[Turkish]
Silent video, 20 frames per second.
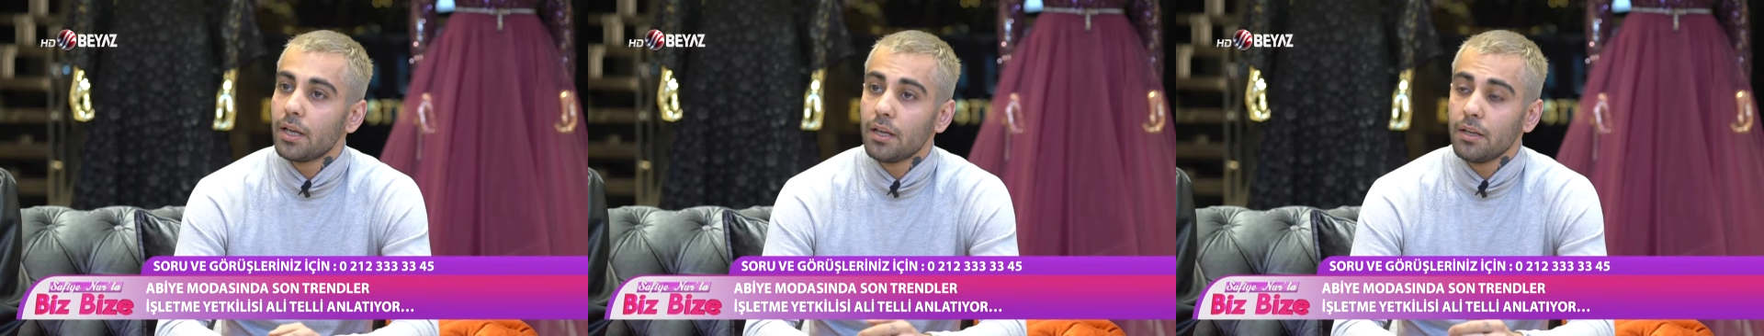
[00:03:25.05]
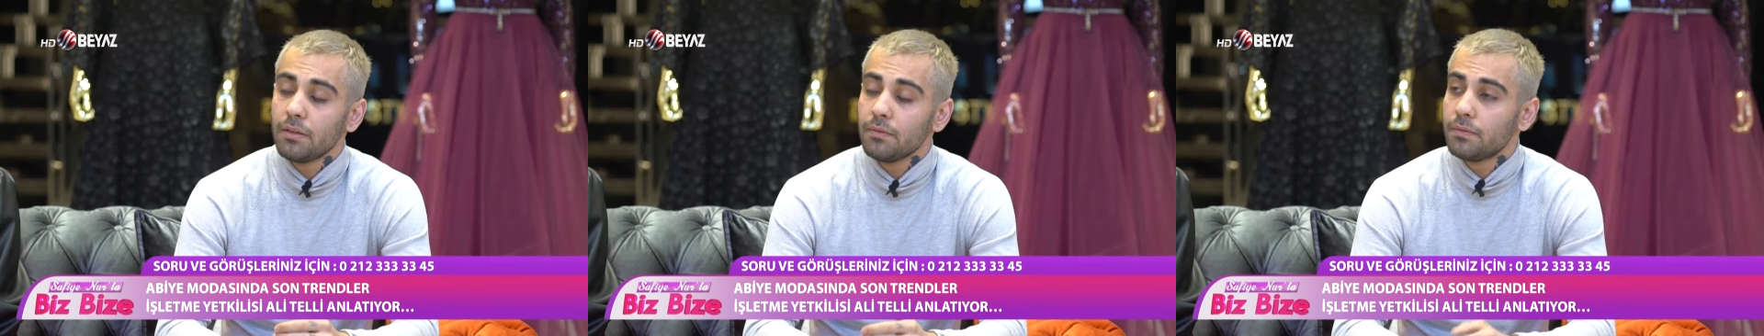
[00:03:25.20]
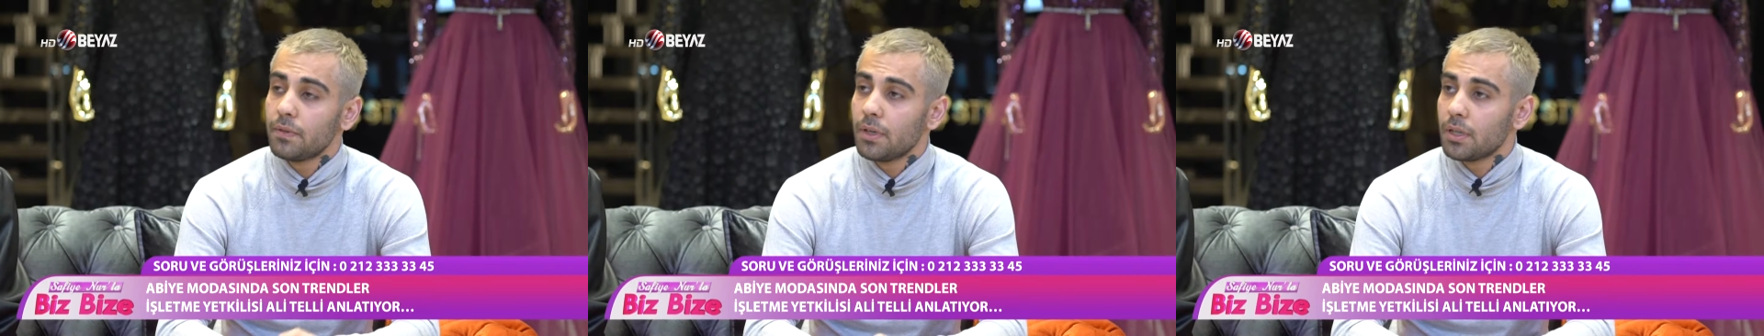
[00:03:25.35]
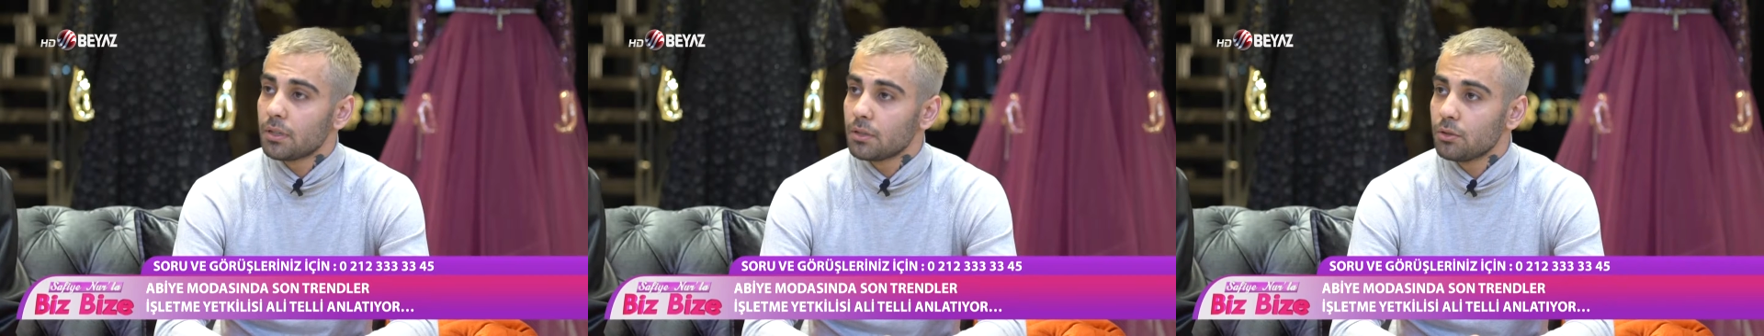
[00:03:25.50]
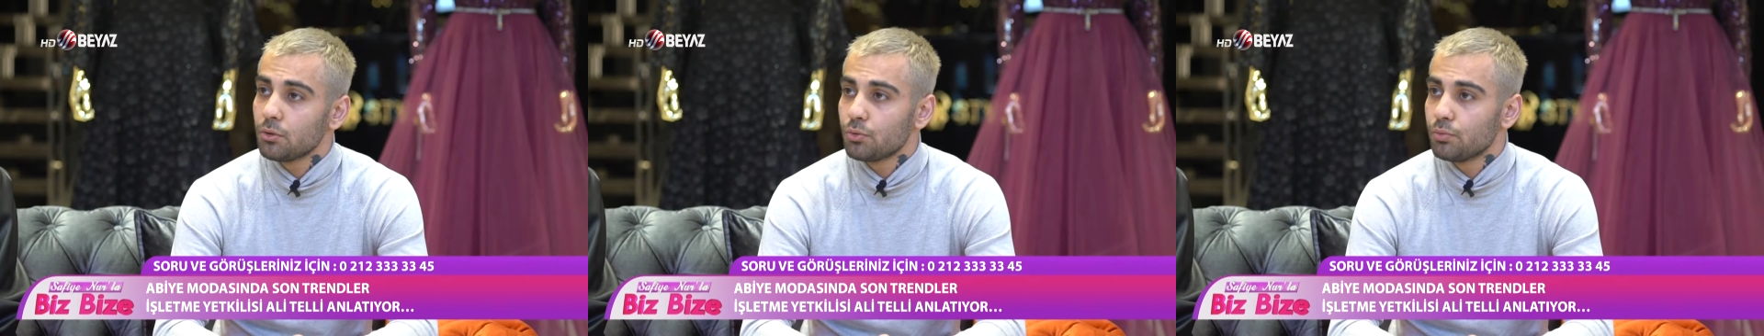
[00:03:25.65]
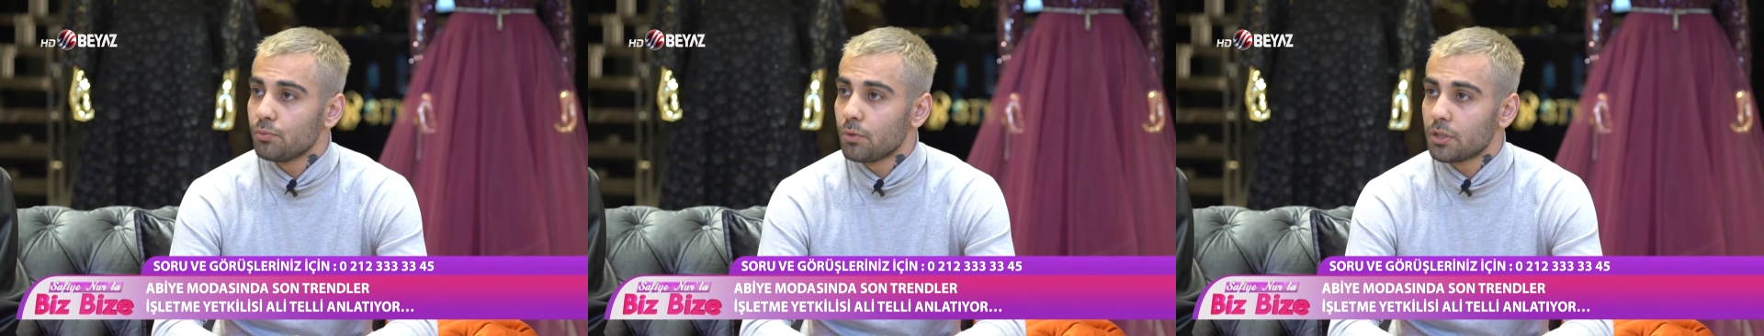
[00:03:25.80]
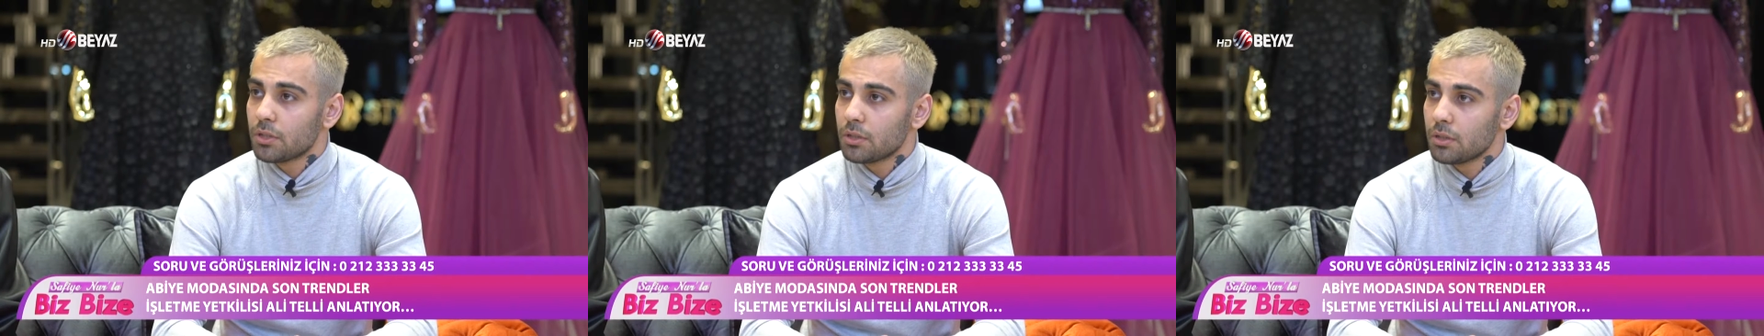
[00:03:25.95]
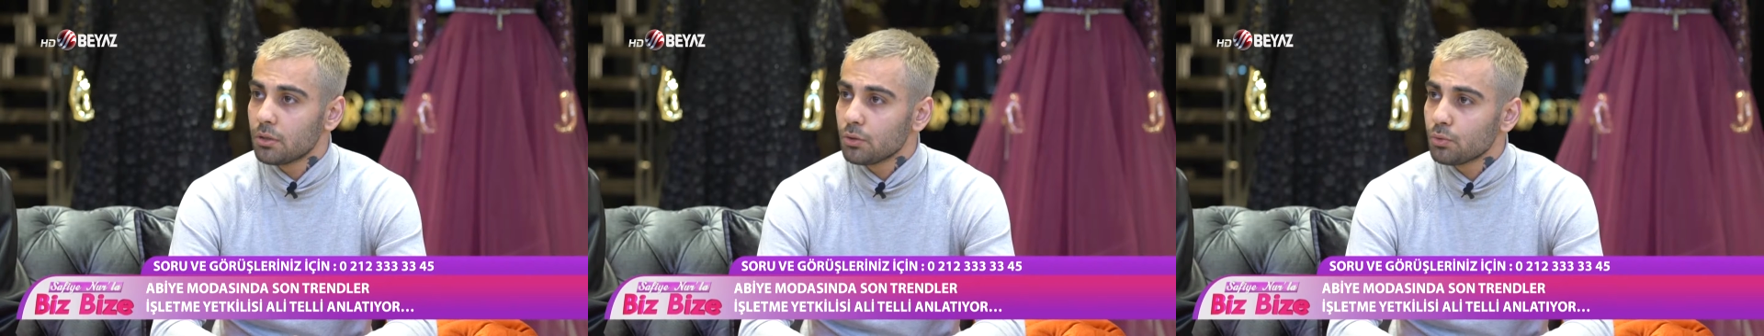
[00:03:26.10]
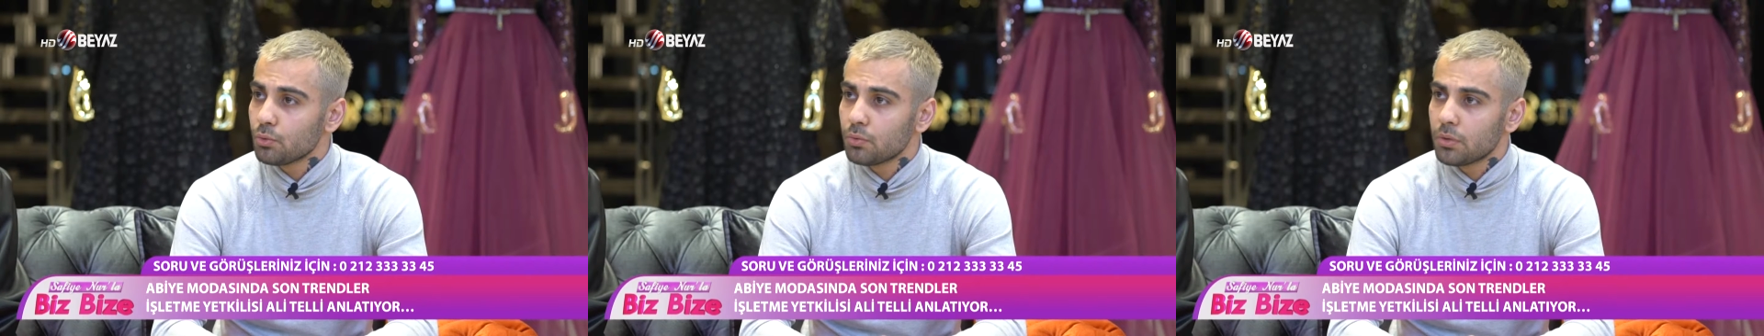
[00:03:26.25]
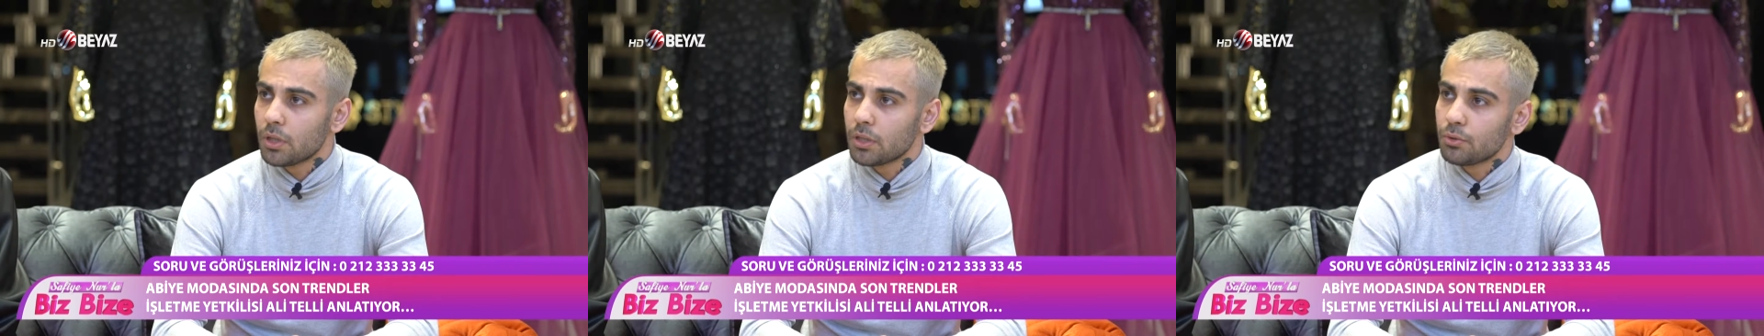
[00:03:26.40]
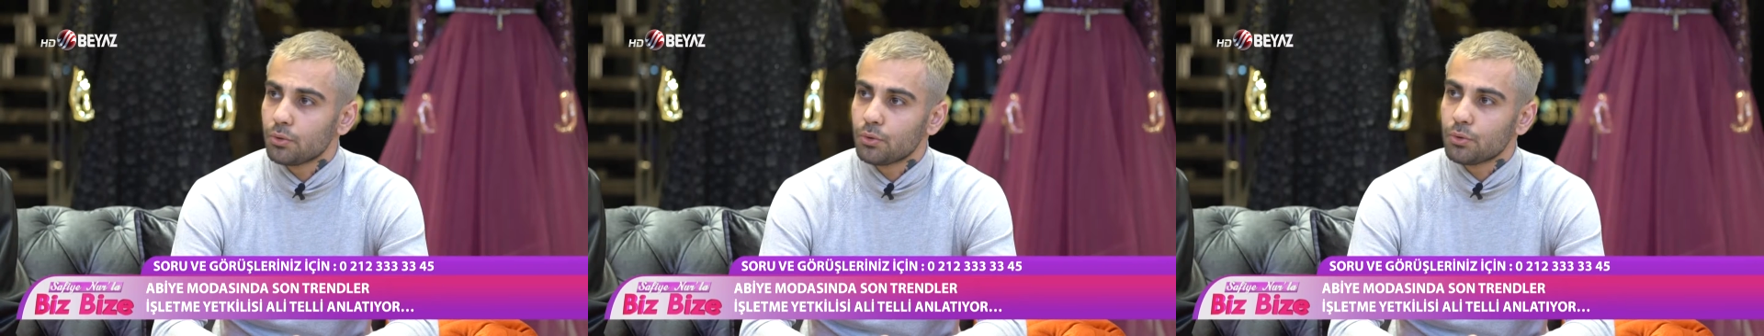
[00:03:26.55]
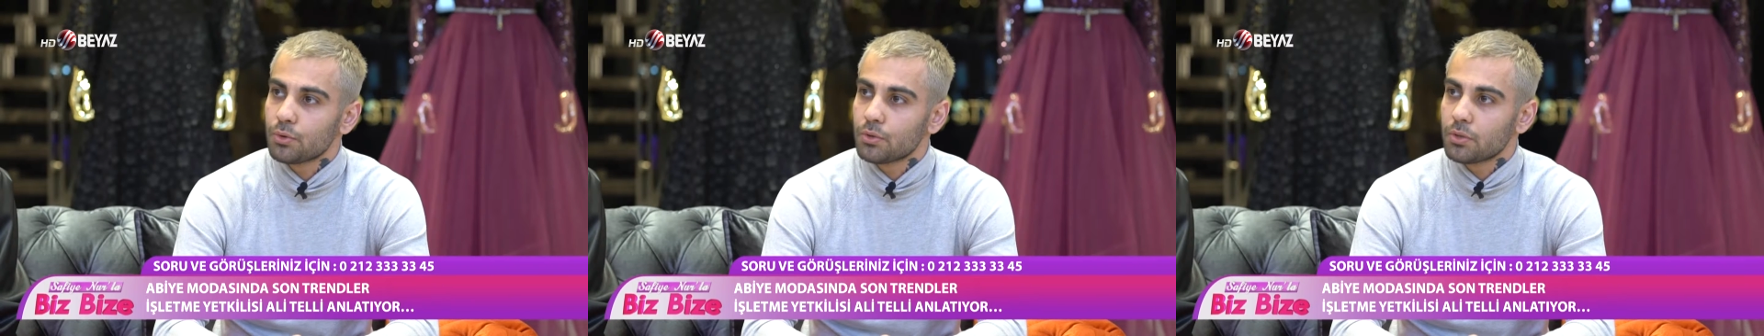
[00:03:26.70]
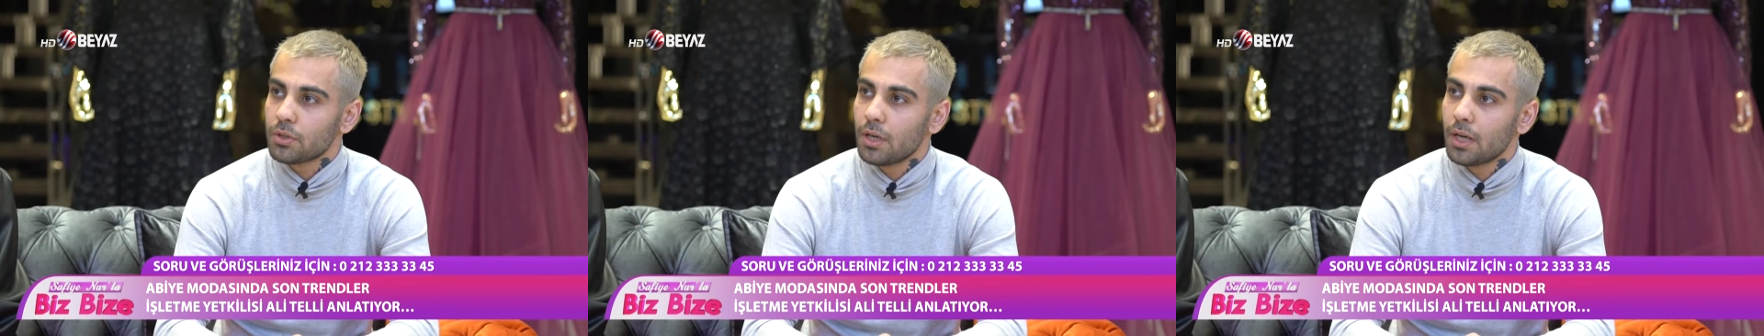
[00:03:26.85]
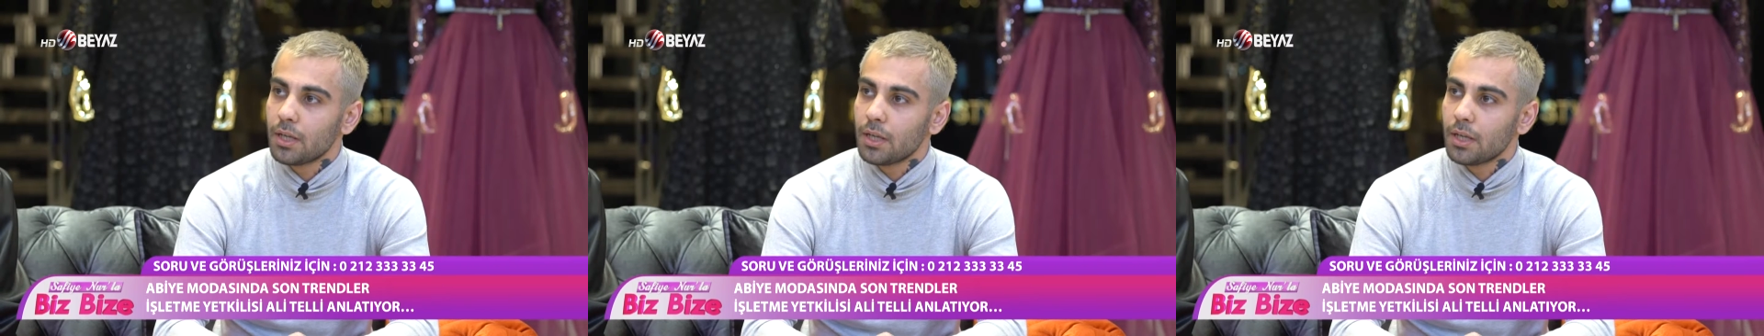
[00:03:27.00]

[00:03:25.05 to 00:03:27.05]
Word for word: en farklı kumaşları kullanıyoruz.